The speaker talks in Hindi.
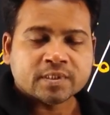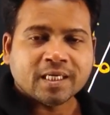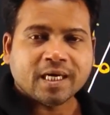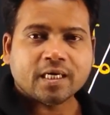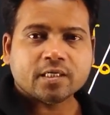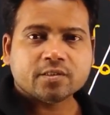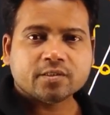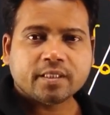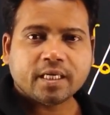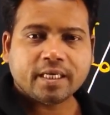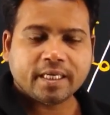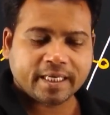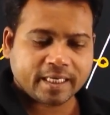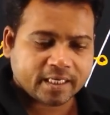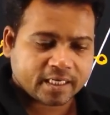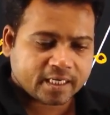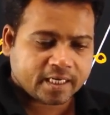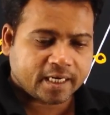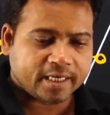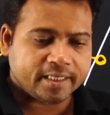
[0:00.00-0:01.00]
स्थल हैं
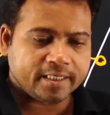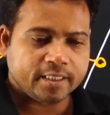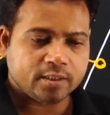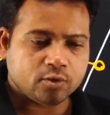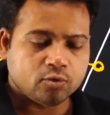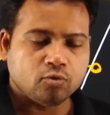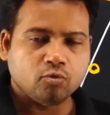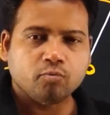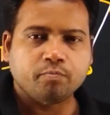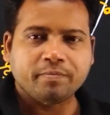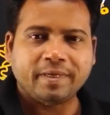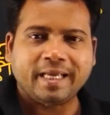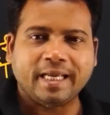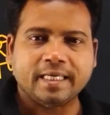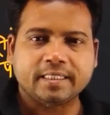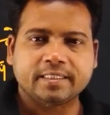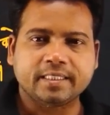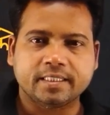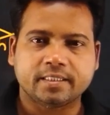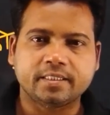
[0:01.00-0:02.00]
खंडित रूप में
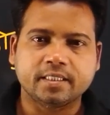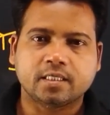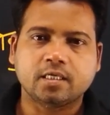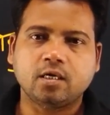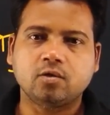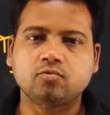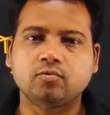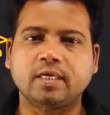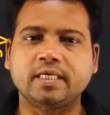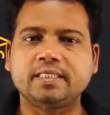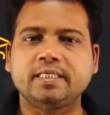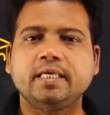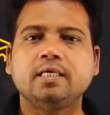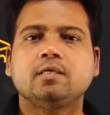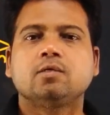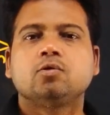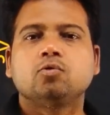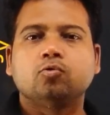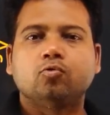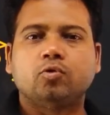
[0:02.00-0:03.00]
ऐसे ऐसे क्या हुआ ये
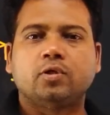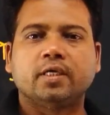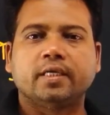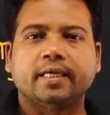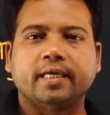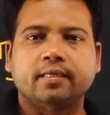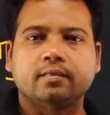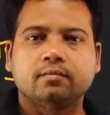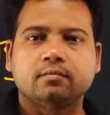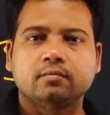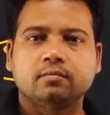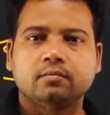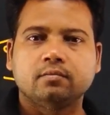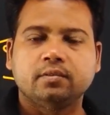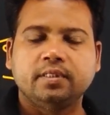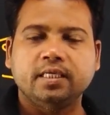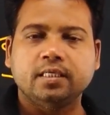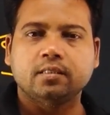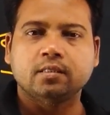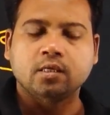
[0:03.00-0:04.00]
उठ गए
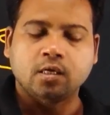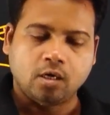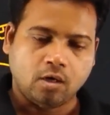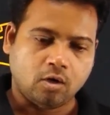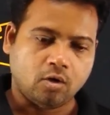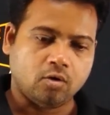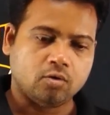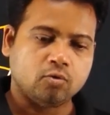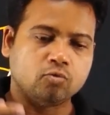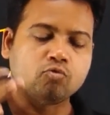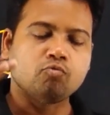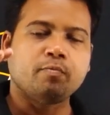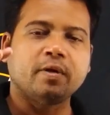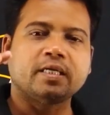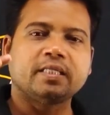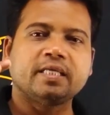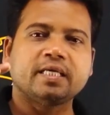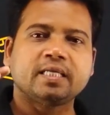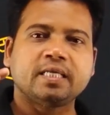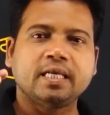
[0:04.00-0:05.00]
ठीक और ऊपर
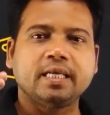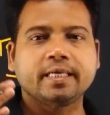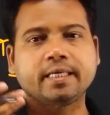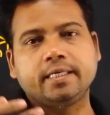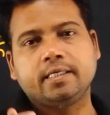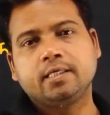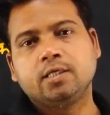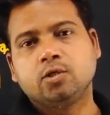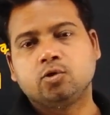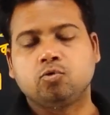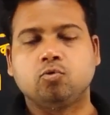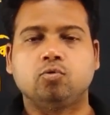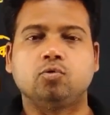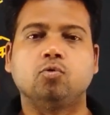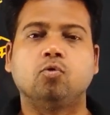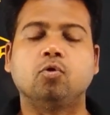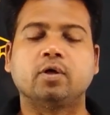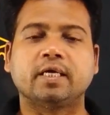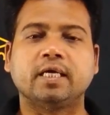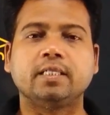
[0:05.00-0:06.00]
दिखने लगे तो
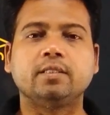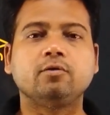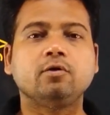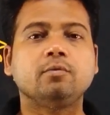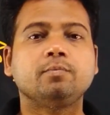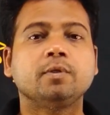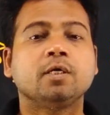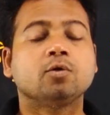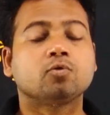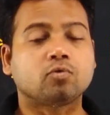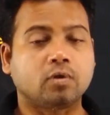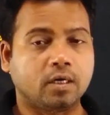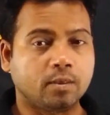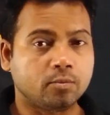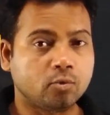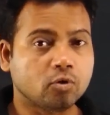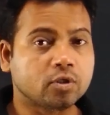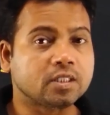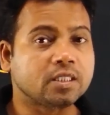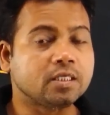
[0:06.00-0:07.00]
हो गया दीप तो हम
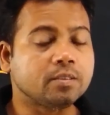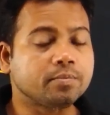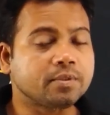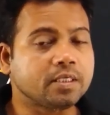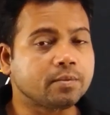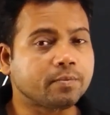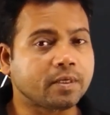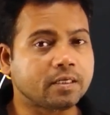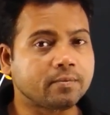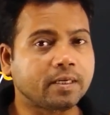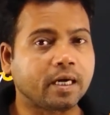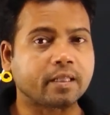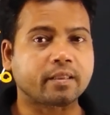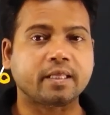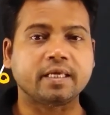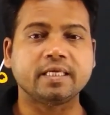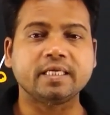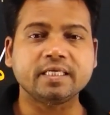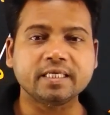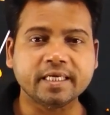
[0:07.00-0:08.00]
लोग दीप की परिभाषा
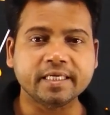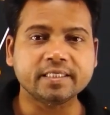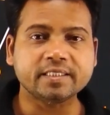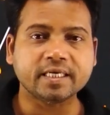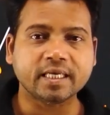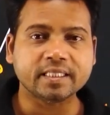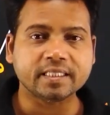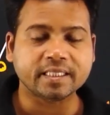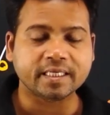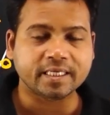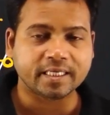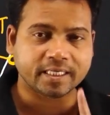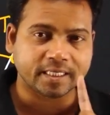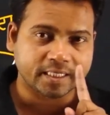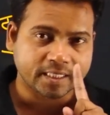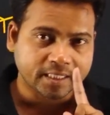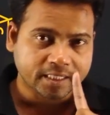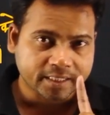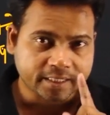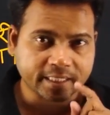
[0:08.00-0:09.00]
ही यही जानते हैं
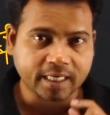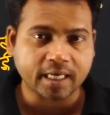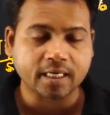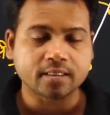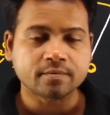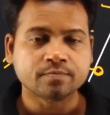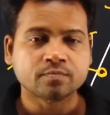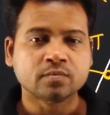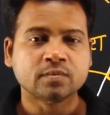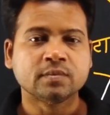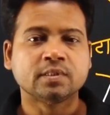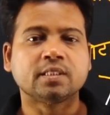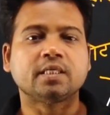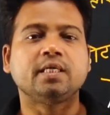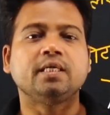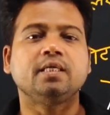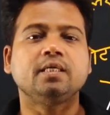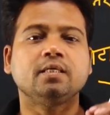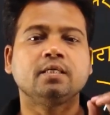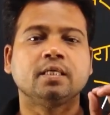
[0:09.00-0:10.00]
क्या
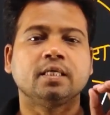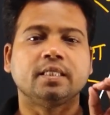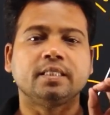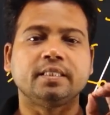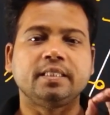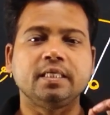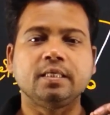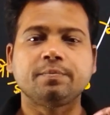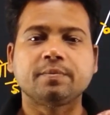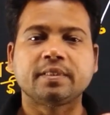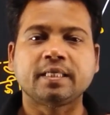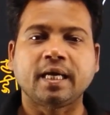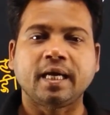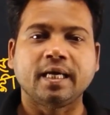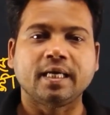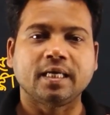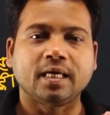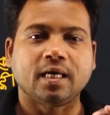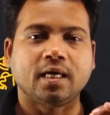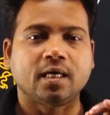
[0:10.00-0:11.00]
कि दीप क्या
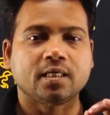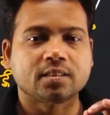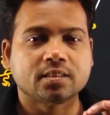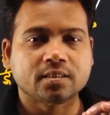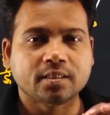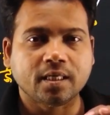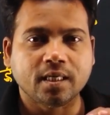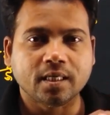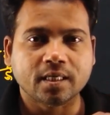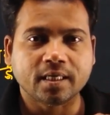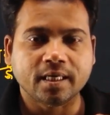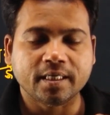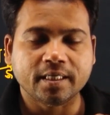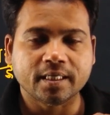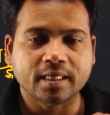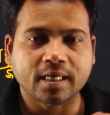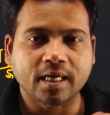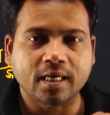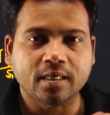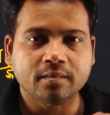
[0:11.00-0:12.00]
है स्थल खंड
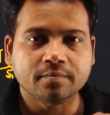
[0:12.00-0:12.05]
का